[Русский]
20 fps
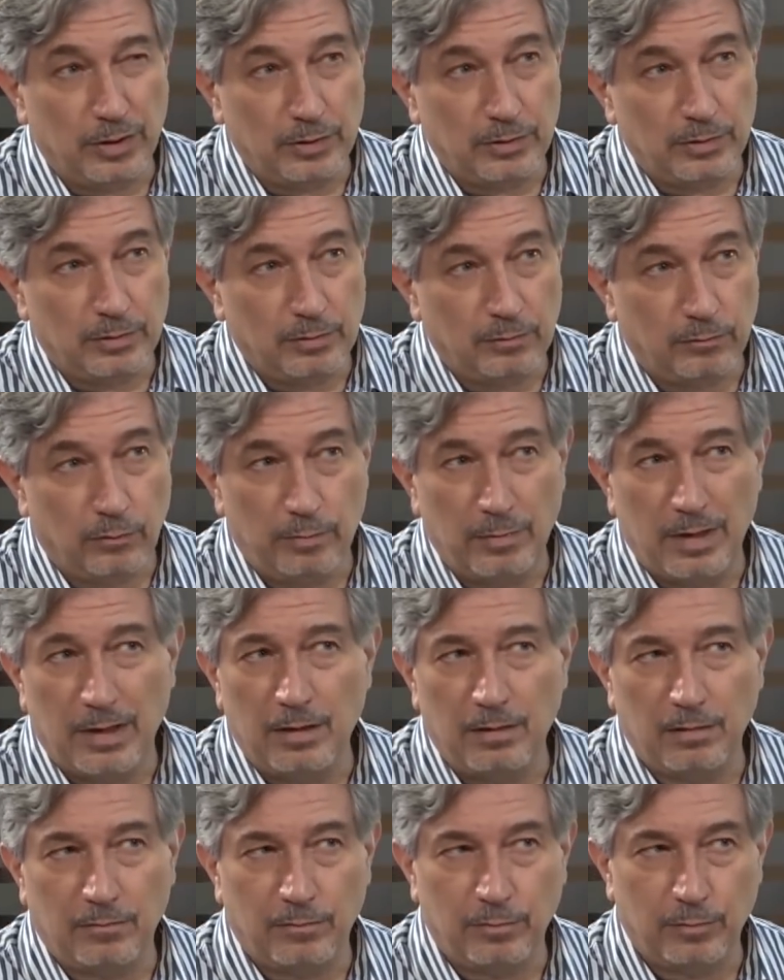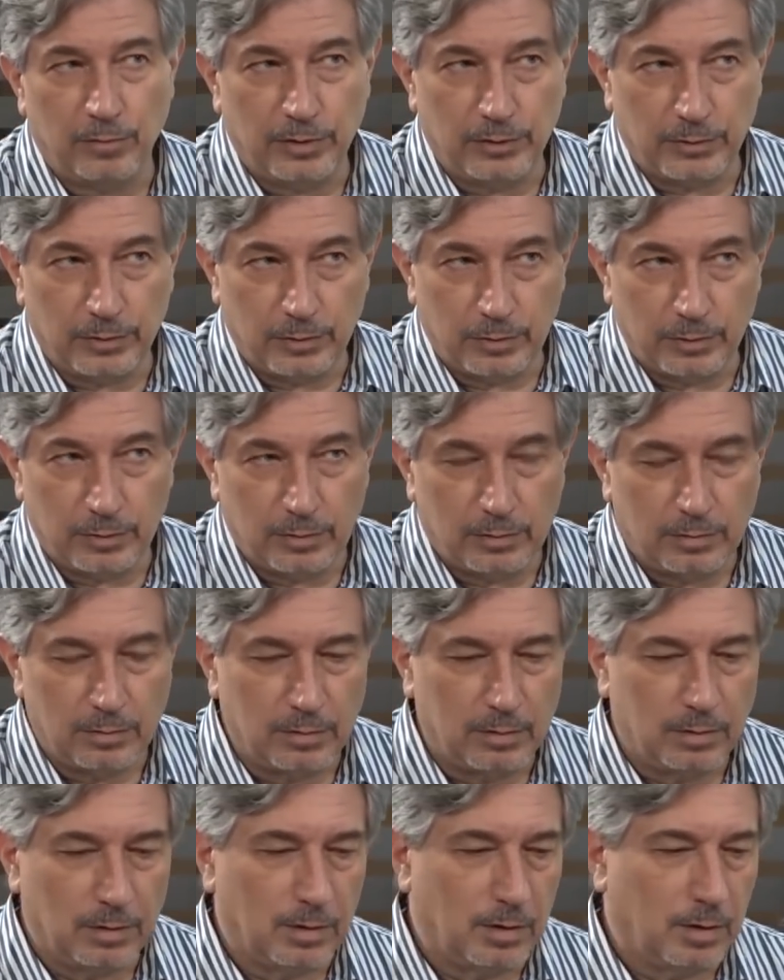В каком-то смысле шииты –
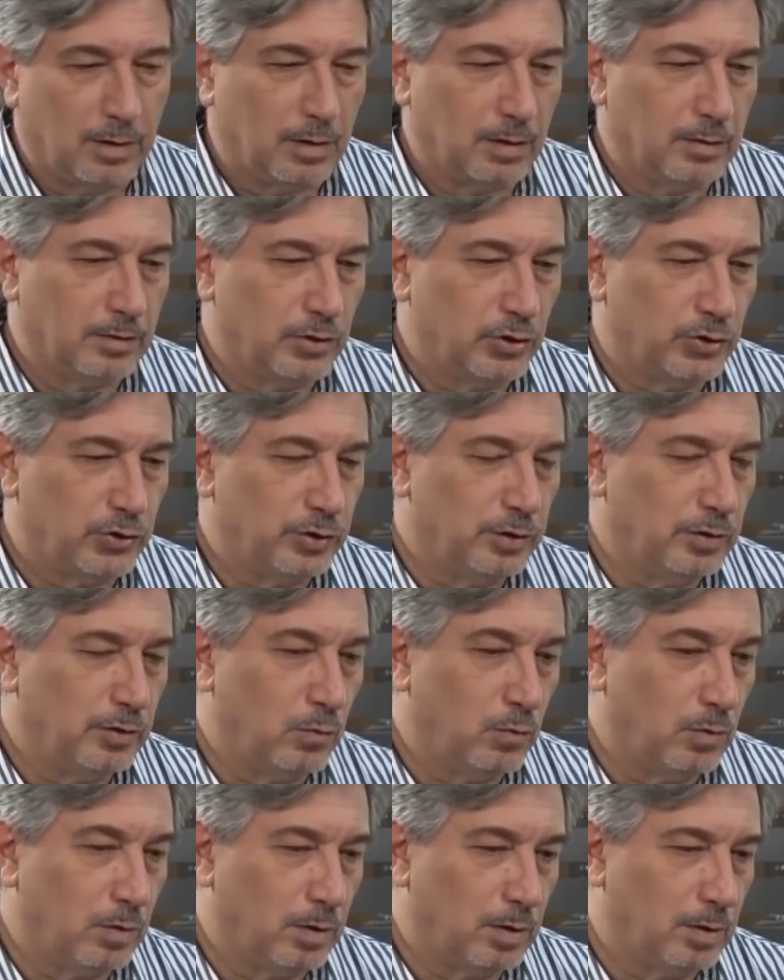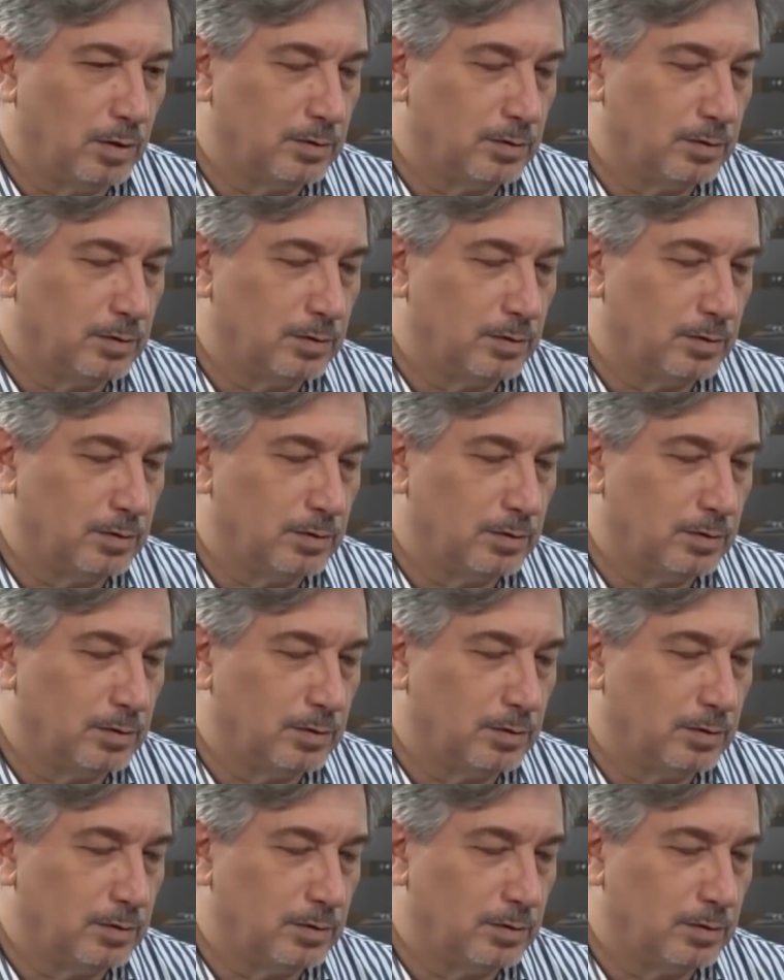это армяне ислама.